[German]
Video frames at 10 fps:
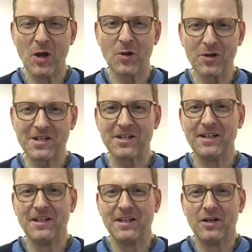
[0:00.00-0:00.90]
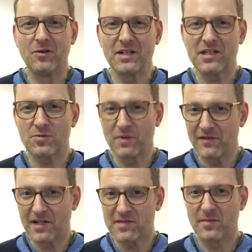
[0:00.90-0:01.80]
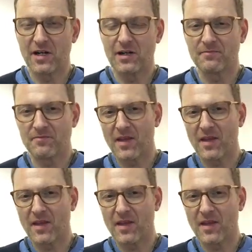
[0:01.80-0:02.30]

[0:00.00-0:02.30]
Gut, und jetzt spielen wir das mal.